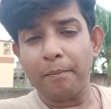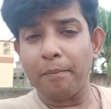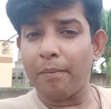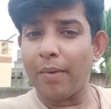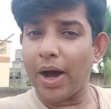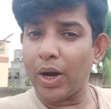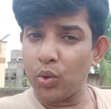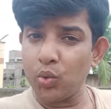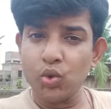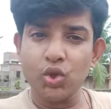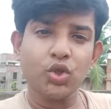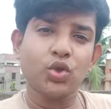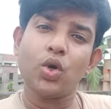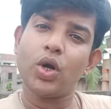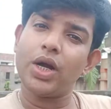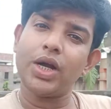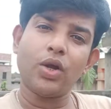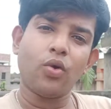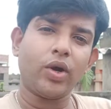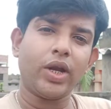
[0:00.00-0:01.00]
মানুষ
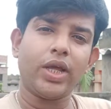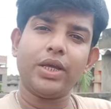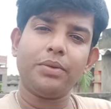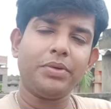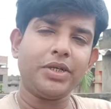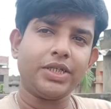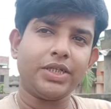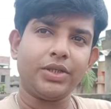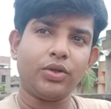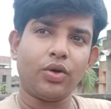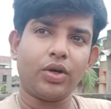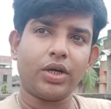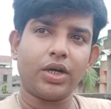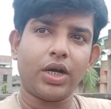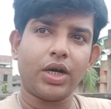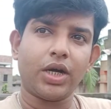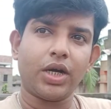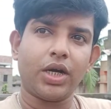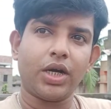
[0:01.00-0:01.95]
করাটা অনেক বেশি দরকার